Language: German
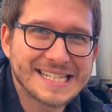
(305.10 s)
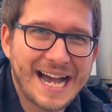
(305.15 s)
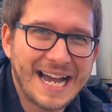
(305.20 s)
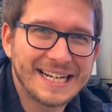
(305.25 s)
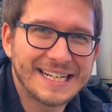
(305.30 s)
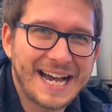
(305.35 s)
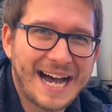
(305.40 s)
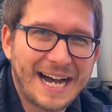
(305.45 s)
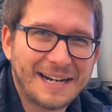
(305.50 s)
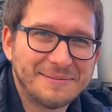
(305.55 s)

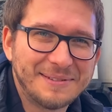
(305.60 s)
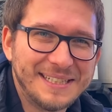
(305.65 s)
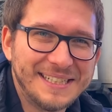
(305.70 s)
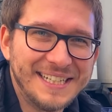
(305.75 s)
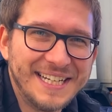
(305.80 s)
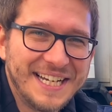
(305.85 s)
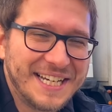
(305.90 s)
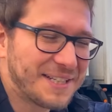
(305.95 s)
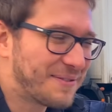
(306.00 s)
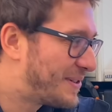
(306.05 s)
Zeit habe.
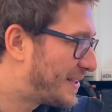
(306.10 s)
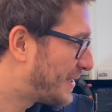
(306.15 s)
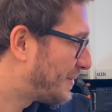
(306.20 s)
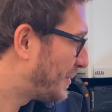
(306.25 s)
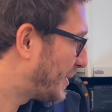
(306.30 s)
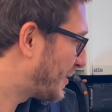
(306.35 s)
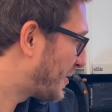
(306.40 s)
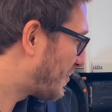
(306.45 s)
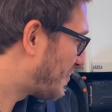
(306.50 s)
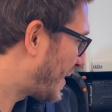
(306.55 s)
Ich will
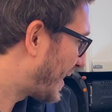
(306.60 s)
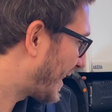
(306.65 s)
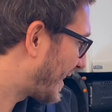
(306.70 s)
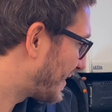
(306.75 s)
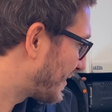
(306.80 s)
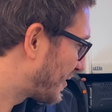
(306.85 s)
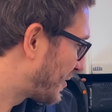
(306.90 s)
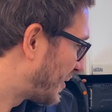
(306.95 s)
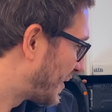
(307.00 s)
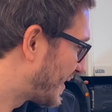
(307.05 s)
nämlich noch mal
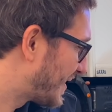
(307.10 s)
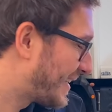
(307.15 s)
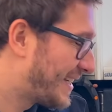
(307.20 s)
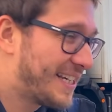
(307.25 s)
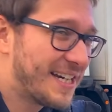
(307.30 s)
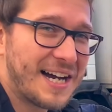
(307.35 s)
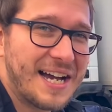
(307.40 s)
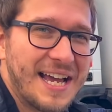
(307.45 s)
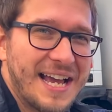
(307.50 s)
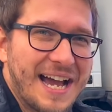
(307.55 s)
ganz kurz
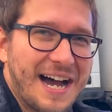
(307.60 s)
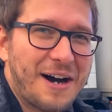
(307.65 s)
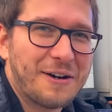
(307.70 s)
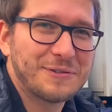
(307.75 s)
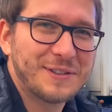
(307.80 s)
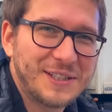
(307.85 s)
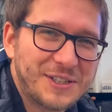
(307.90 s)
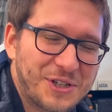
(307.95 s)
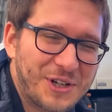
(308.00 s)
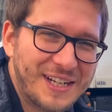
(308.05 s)
hier auf
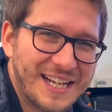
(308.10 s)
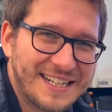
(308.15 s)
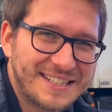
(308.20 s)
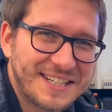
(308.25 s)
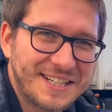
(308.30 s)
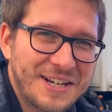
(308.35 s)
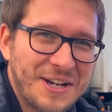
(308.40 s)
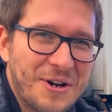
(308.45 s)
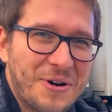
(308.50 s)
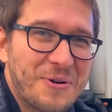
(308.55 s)
die
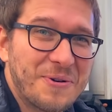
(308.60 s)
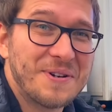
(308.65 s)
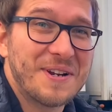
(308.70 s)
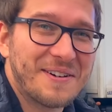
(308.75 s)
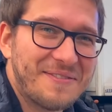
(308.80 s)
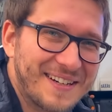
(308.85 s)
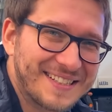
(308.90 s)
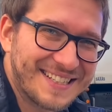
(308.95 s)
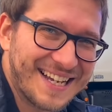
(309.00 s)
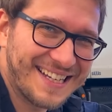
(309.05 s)
Toilette und
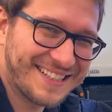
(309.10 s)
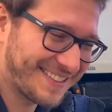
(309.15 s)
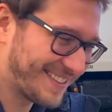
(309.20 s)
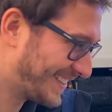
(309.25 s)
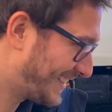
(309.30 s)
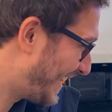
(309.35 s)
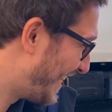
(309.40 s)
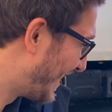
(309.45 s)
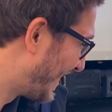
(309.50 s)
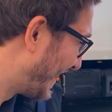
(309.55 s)
noch was
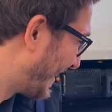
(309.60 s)
essen.